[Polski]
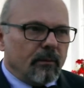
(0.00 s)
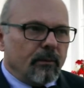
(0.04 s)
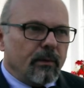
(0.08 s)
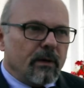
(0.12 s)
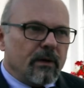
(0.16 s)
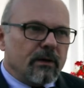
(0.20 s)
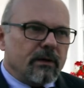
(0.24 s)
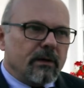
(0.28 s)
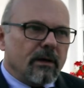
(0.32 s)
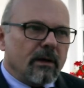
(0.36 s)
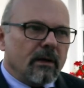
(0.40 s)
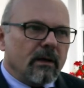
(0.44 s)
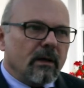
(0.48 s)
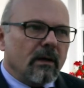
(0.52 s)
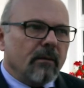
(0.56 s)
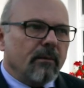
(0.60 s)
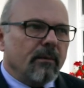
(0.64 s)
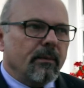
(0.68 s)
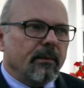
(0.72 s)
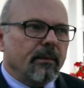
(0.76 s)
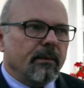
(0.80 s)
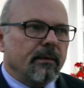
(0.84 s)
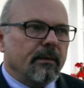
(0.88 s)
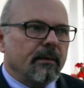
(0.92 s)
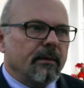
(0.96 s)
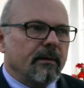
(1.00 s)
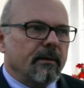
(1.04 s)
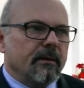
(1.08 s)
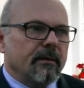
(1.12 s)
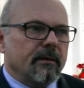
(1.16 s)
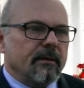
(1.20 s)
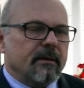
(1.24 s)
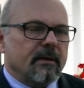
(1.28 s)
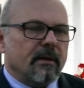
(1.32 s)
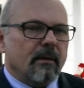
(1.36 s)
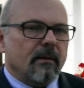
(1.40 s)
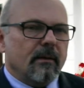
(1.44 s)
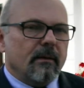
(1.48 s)
Pierwszy etap
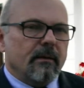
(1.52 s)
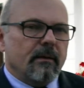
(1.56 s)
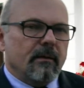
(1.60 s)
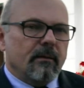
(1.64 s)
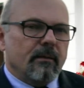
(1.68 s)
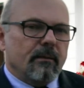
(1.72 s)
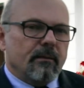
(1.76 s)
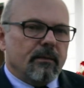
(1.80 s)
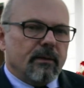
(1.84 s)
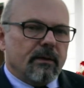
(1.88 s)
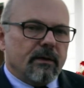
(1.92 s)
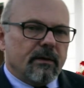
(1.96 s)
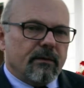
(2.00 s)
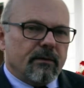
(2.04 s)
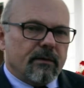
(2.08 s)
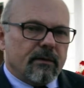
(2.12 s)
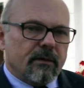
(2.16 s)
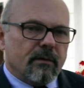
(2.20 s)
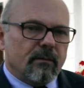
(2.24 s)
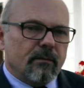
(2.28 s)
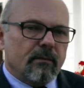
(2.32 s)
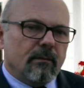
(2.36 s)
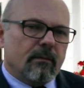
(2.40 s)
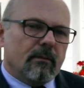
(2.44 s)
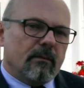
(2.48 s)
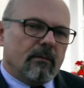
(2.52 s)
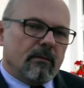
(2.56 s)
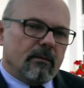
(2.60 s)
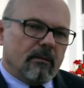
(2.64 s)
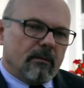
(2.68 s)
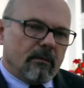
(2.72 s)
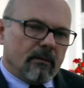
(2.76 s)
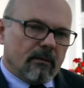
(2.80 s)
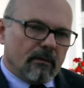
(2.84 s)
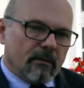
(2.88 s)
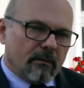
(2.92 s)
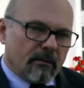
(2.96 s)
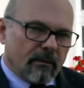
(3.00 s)
przede wszystkim
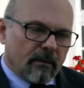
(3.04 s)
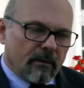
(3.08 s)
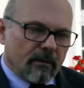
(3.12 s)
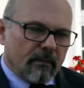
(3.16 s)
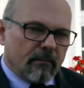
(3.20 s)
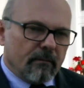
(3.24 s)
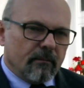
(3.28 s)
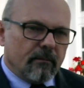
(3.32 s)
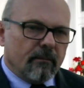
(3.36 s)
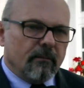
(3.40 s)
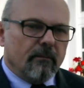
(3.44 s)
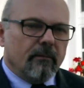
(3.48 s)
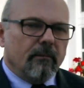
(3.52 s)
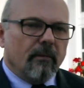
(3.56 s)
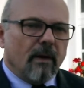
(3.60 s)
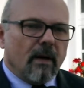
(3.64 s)
mm,